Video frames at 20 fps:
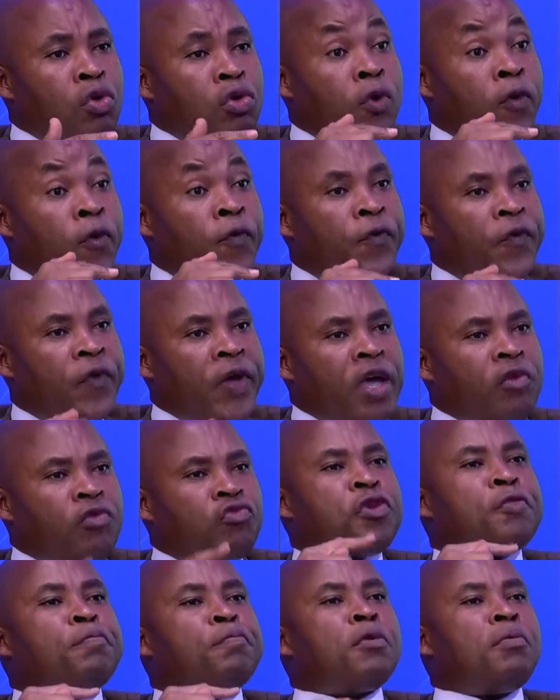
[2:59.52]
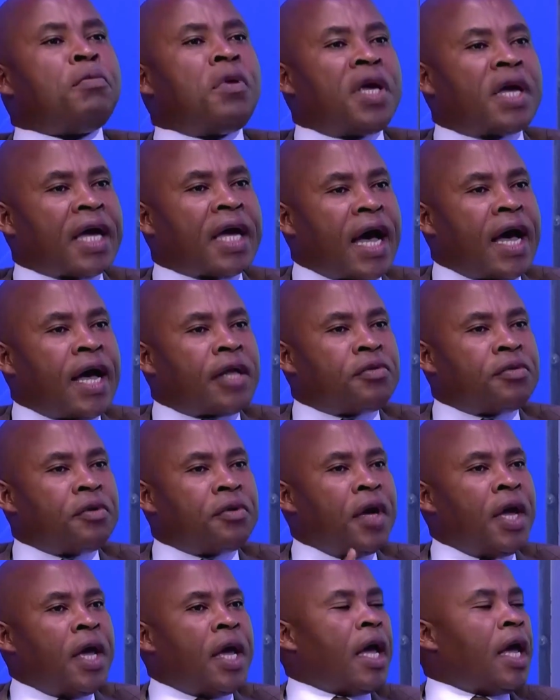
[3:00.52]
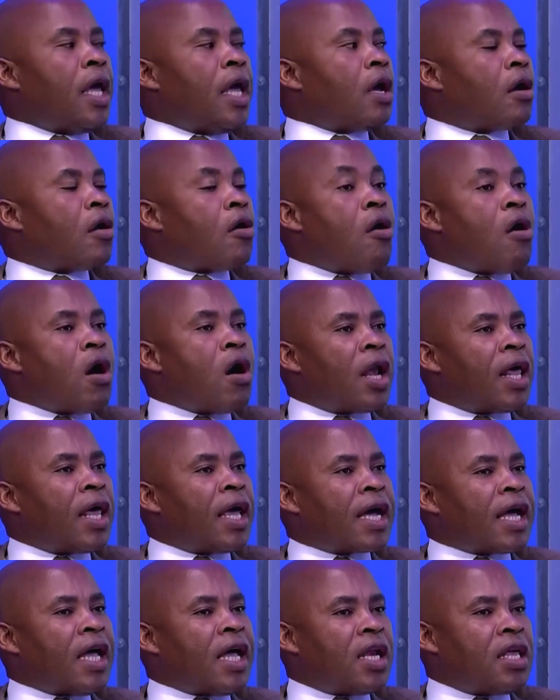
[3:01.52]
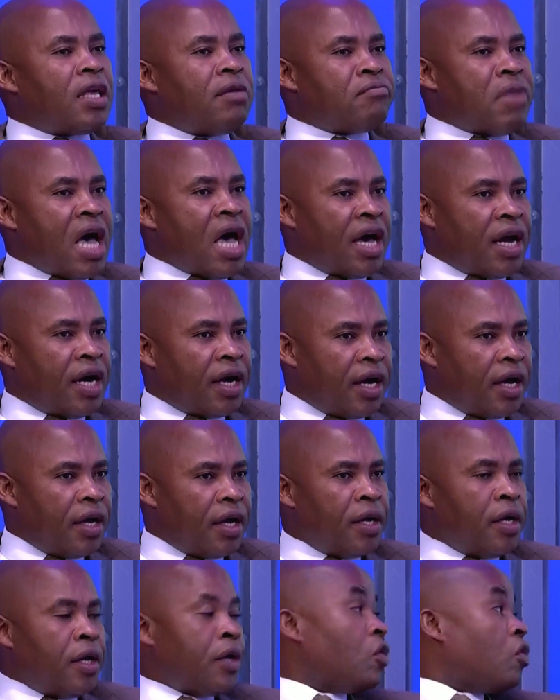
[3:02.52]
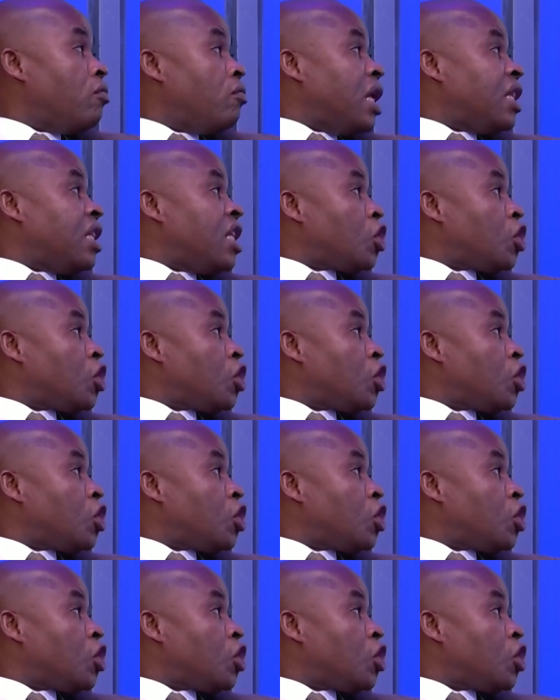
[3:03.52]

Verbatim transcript: feito e publicado em Cole Kallenberg, uma das